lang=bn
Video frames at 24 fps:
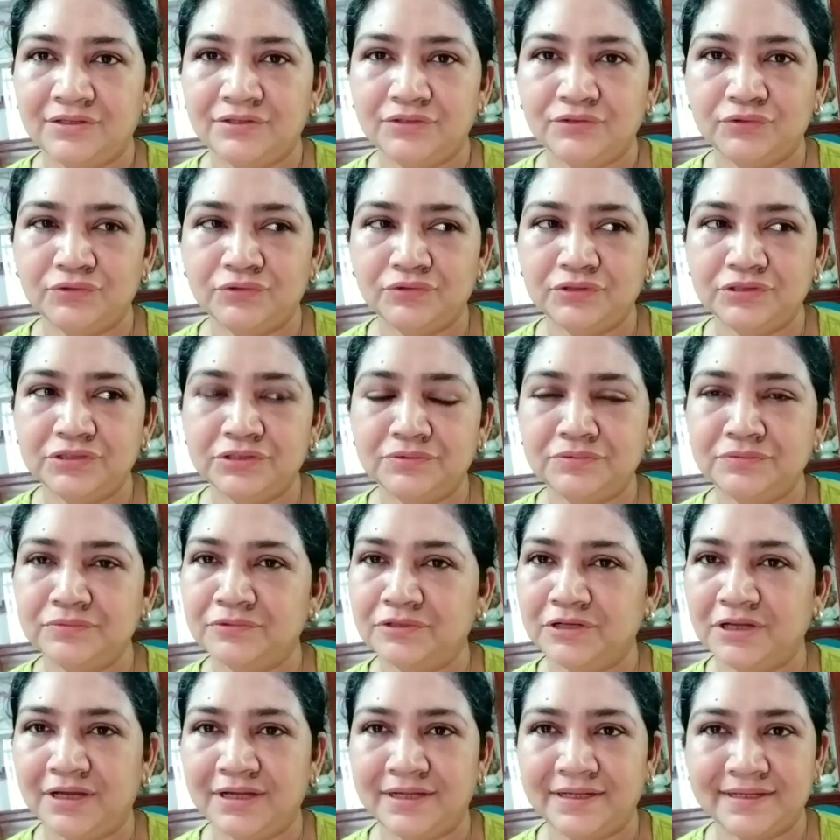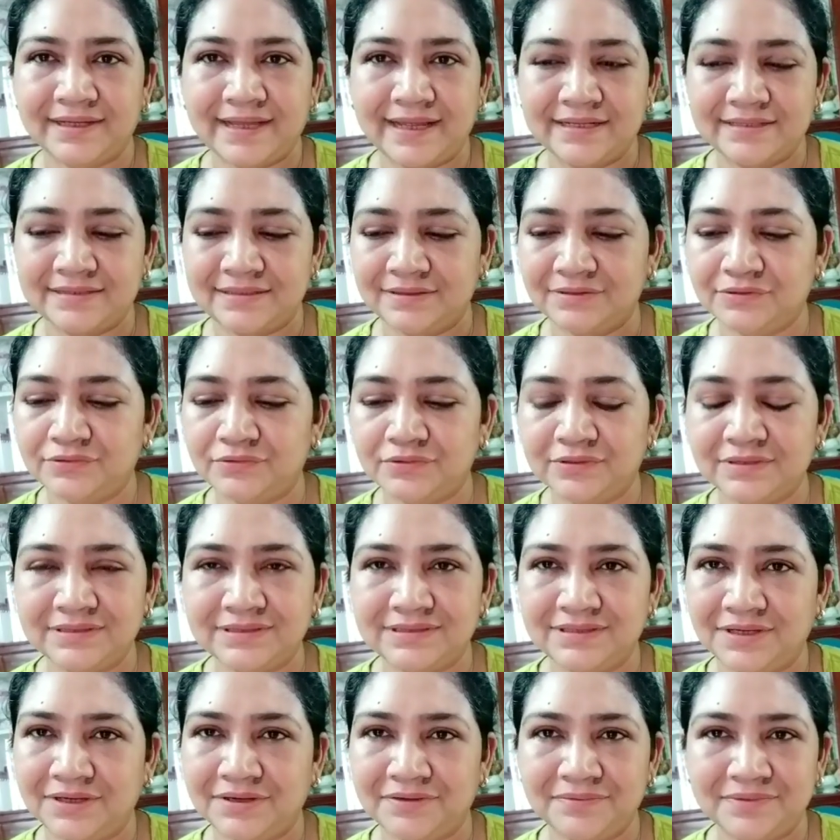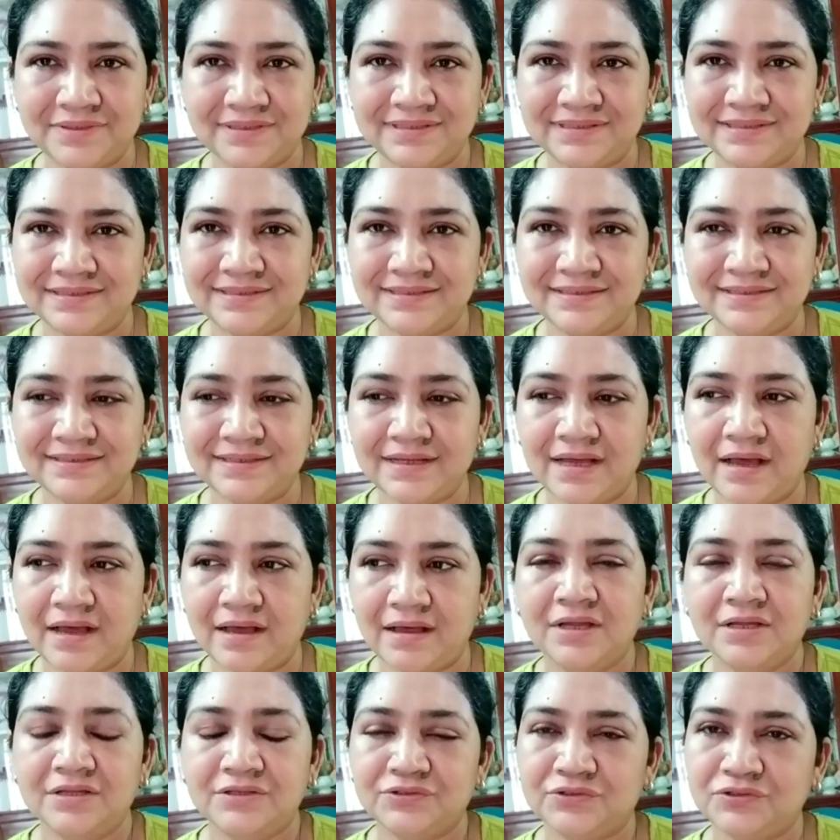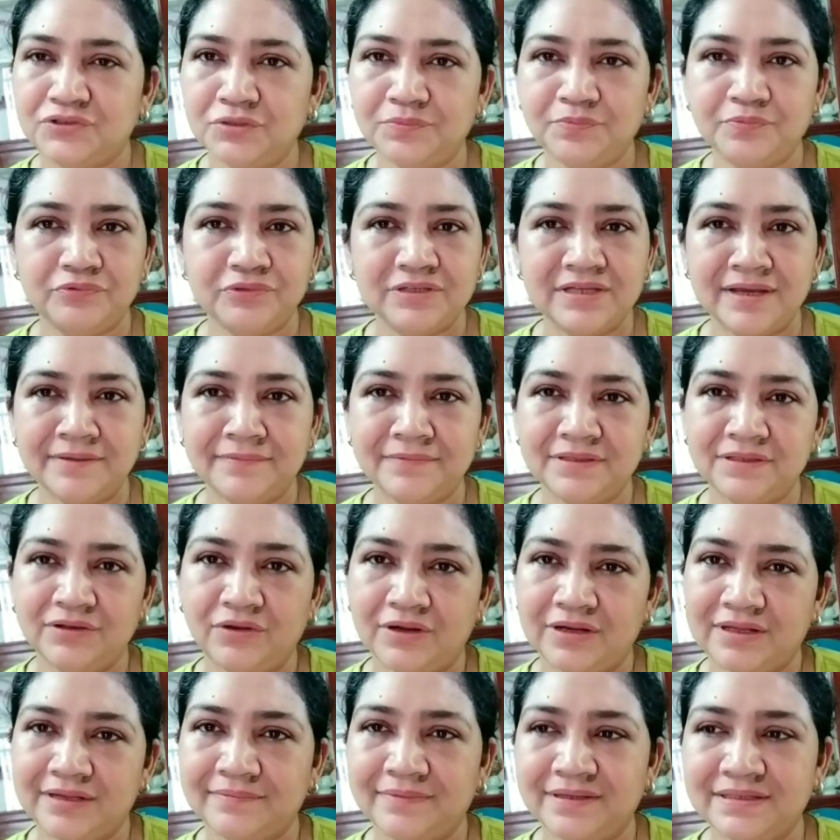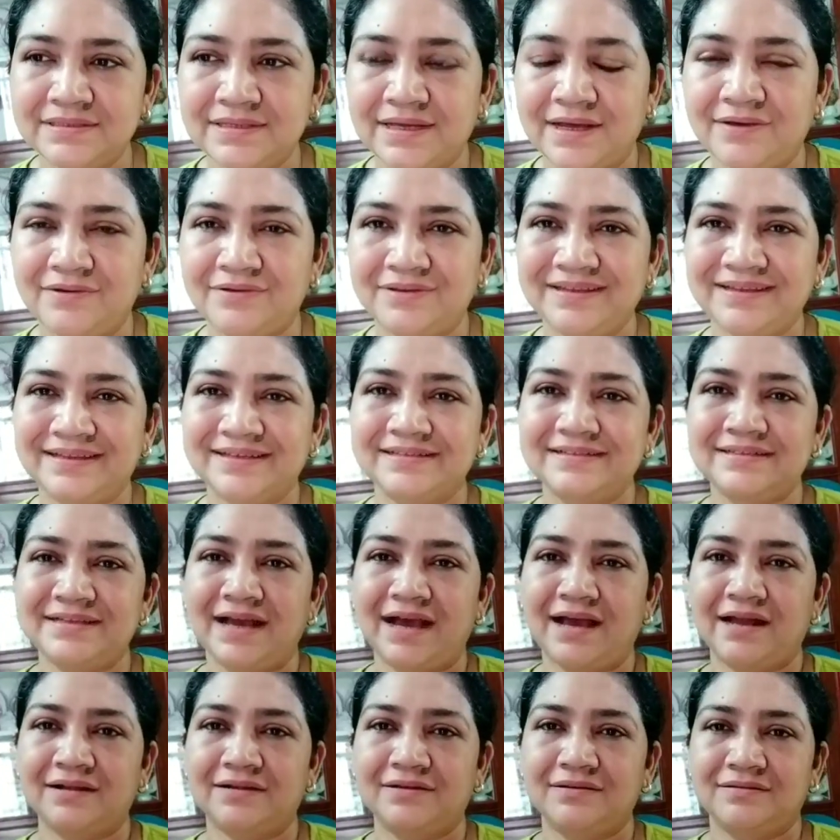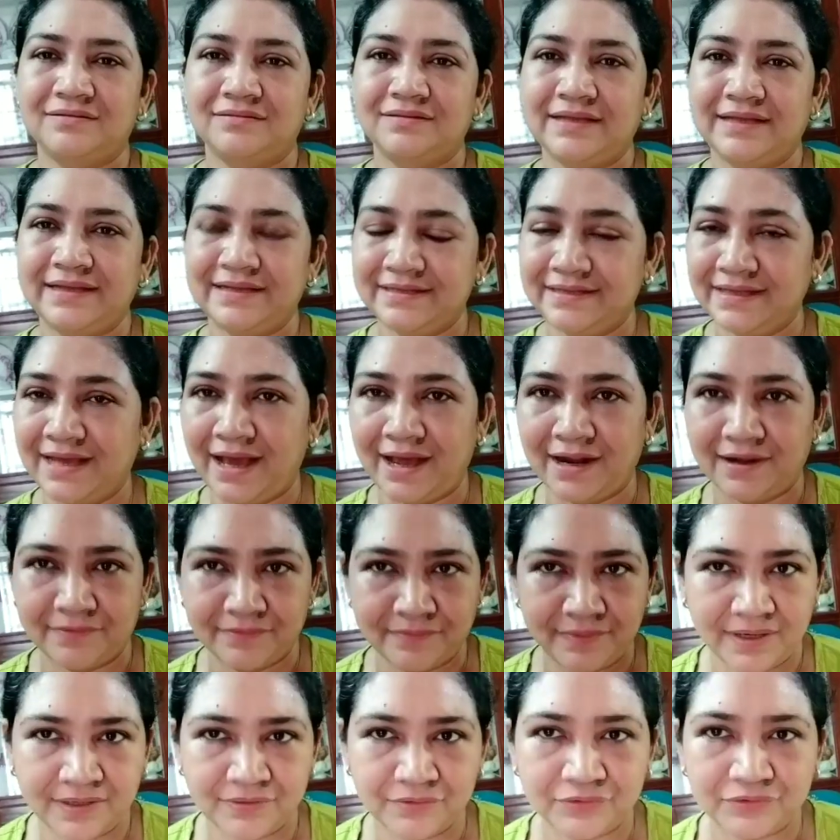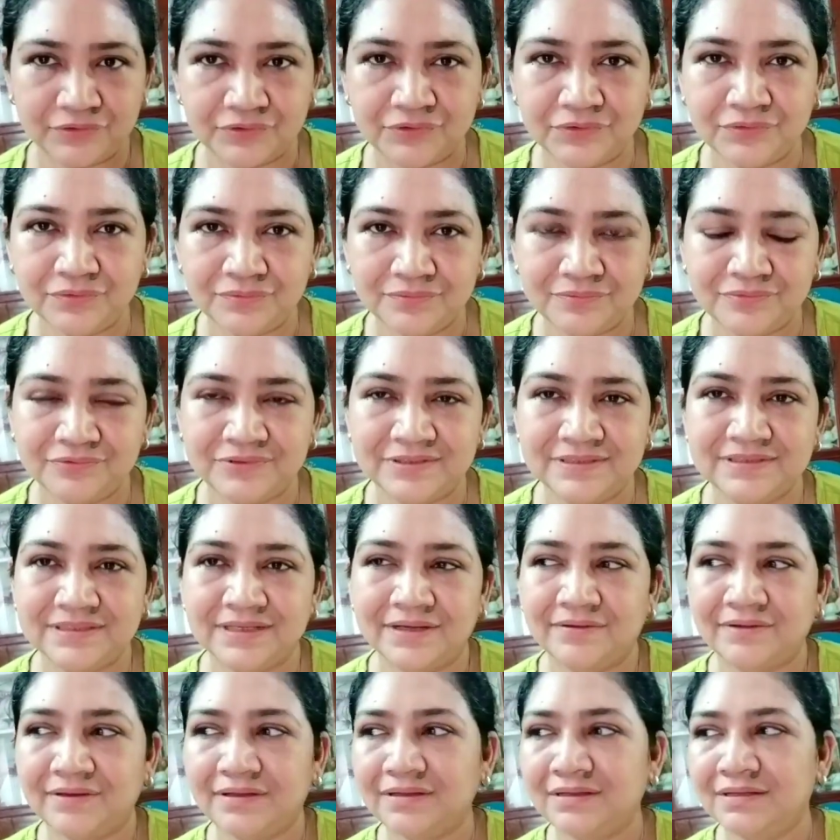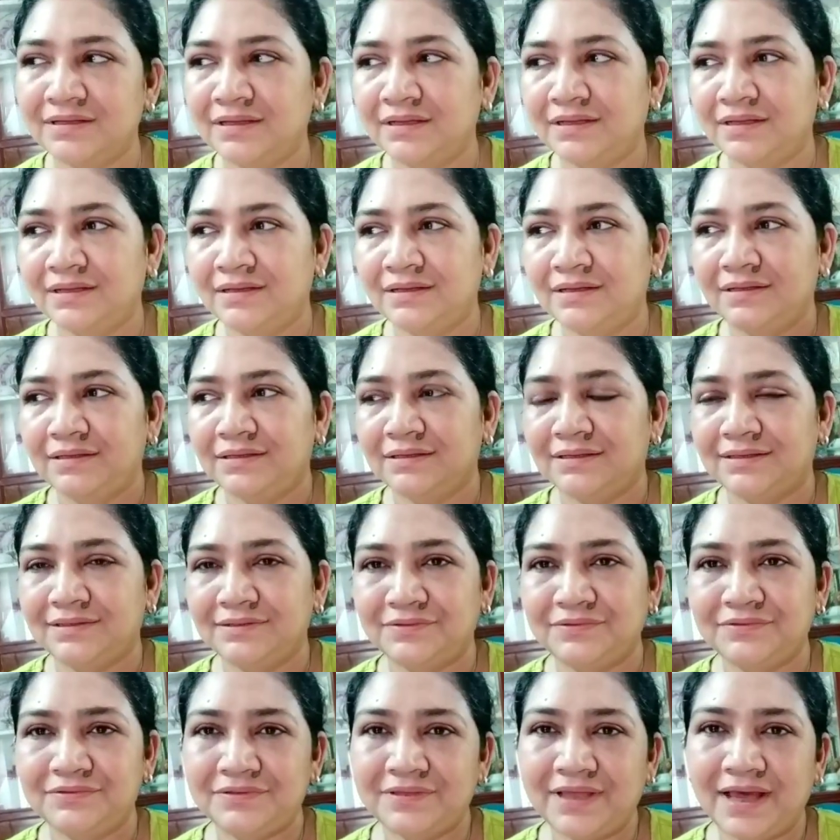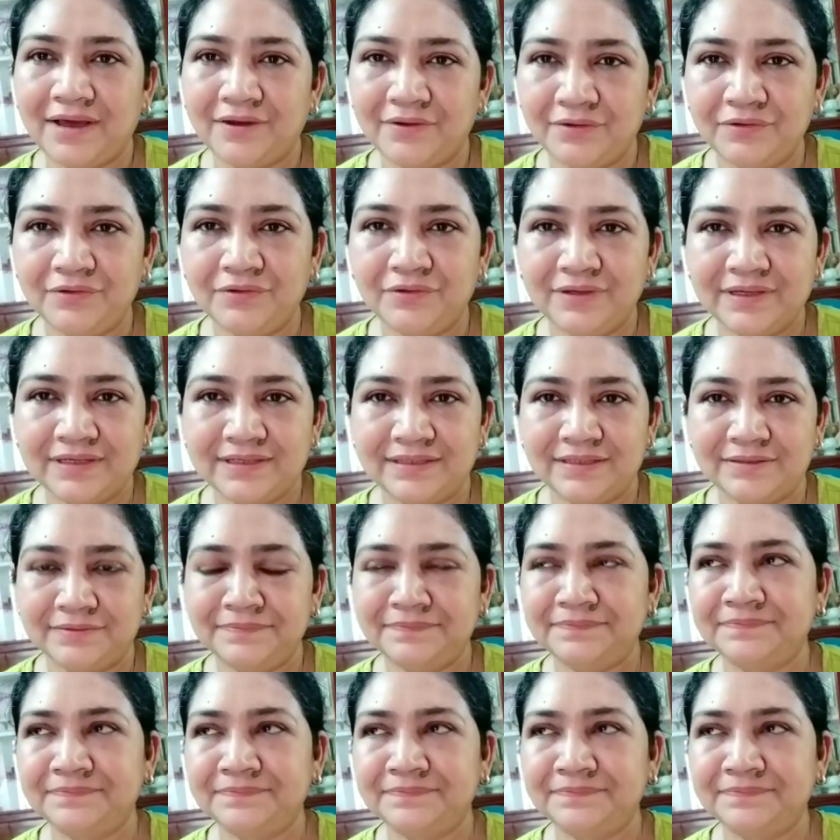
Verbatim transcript: তো ওই জন্য মনে হয় ক্যান্সেল করে দিতে হবে টিকিট যদিও পুরী আমাদের অনেকবার যাওয়া হয়ে গেছে আট এই নিয়ে আটবার হতো পুরী যাওয়া তাহলেও একটা